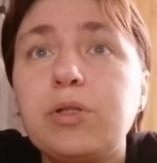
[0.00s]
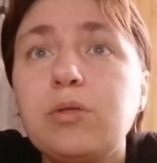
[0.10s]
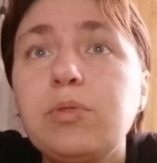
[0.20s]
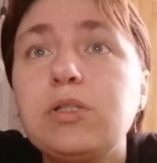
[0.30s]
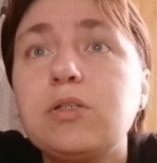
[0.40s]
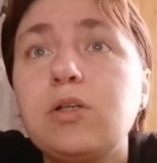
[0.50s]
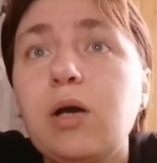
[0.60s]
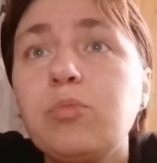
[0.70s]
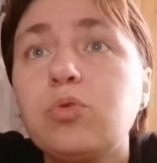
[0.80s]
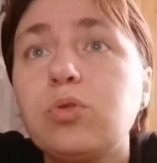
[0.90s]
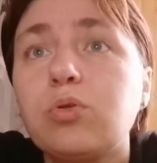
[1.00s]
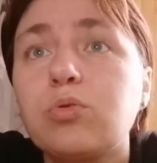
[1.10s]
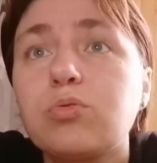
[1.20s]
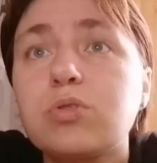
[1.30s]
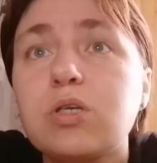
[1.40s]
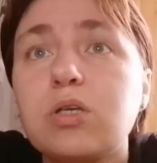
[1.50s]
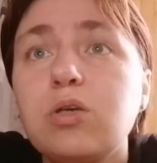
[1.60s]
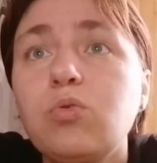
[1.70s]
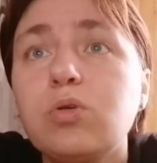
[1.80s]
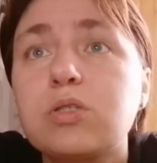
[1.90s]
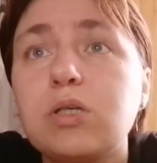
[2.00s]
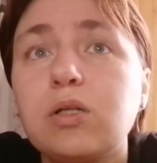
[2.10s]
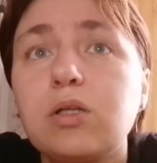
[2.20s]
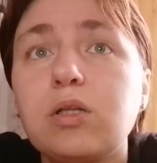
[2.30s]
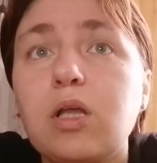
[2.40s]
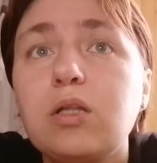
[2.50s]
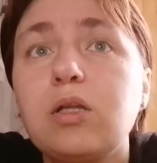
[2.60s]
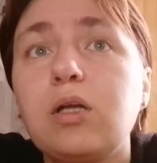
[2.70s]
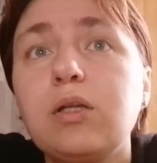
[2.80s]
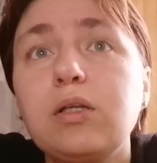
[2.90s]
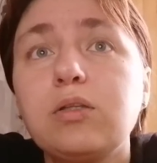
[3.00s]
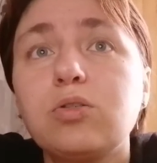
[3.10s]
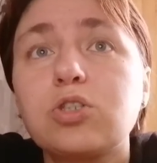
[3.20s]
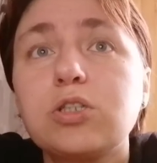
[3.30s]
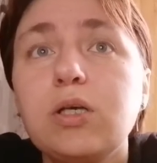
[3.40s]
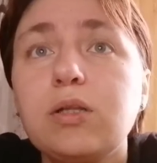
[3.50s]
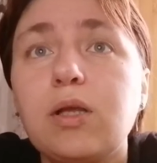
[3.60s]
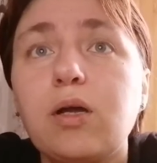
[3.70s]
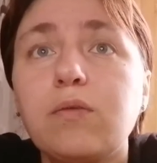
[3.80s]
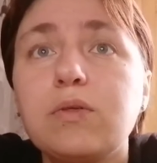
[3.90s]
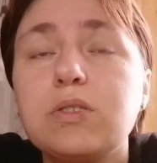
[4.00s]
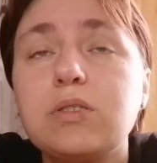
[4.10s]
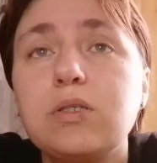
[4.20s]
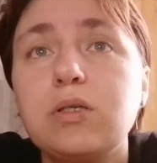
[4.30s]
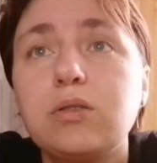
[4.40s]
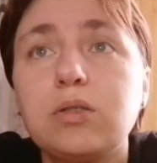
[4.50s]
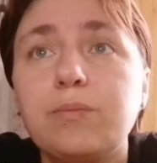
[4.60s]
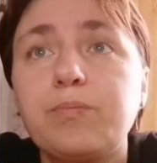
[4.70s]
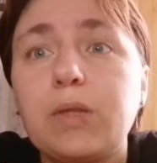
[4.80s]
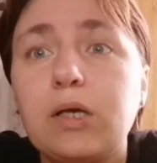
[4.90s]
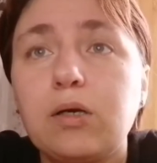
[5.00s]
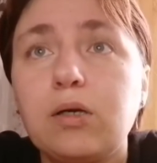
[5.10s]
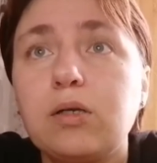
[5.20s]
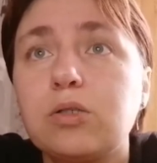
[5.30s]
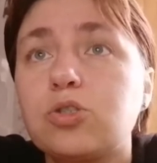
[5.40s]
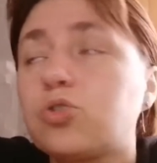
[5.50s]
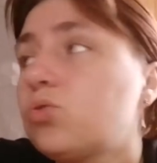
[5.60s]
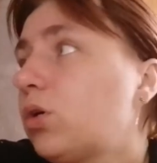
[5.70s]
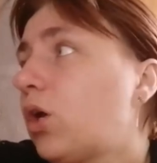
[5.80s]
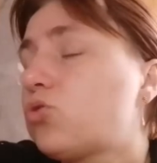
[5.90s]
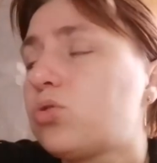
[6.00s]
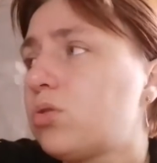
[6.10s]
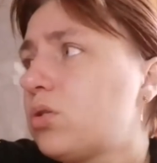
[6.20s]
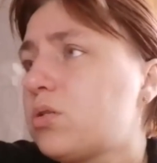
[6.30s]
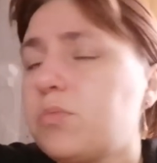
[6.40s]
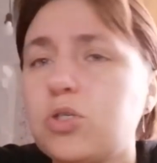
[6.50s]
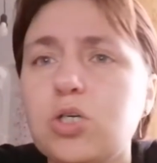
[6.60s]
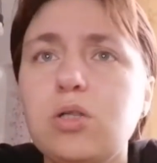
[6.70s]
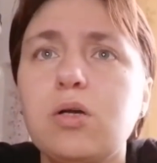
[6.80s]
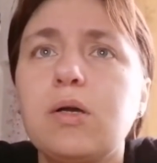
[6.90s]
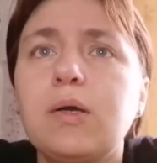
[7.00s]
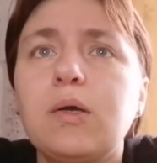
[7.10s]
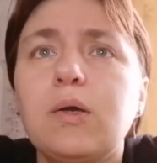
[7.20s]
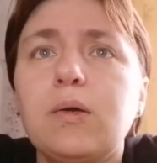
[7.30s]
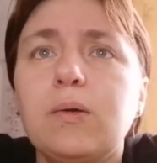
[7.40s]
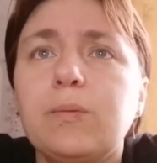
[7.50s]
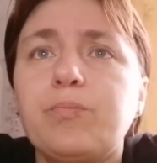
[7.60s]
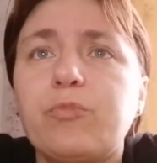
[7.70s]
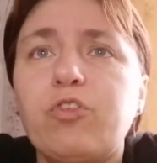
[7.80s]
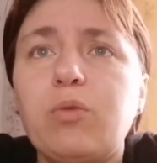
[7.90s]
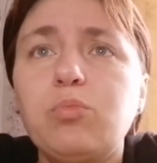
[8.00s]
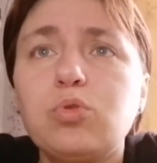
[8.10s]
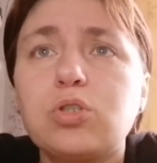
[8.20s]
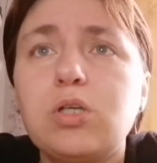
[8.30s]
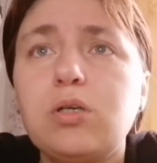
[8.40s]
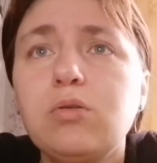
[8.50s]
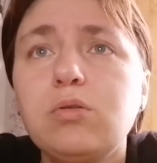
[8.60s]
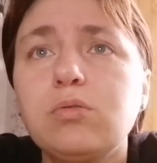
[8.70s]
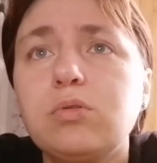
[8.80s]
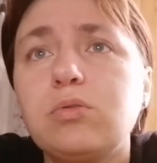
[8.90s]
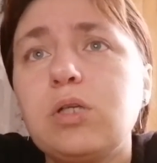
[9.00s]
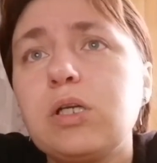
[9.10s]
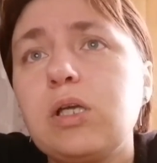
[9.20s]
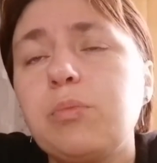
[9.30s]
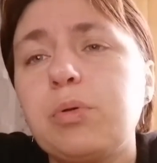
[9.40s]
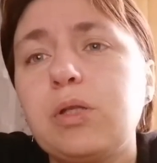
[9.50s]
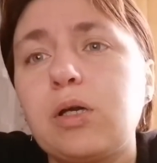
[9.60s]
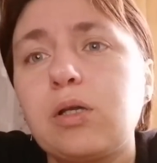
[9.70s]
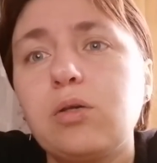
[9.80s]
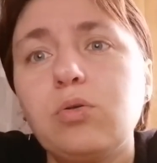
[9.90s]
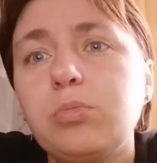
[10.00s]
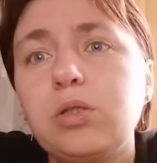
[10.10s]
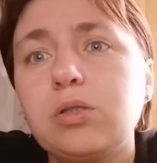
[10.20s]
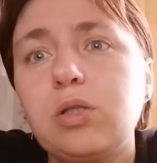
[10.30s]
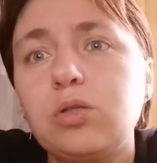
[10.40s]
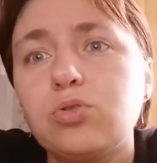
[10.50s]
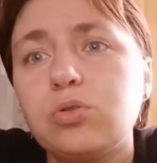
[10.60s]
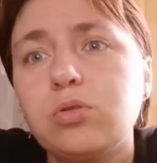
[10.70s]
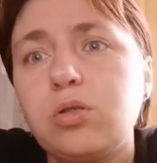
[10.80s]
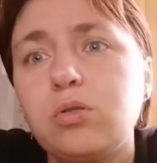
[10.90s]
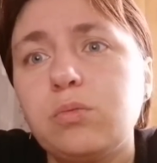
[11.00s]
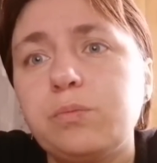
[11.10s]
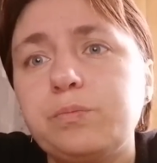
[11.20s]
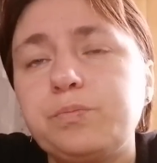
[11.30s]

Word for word: Поднимите лямку на рюкзаке Оксану. Она, она не должна так висеть. Хорошо, я что-то не замечала вам муж дарил дорогие подарки? Он мне никогда ничего не дарил.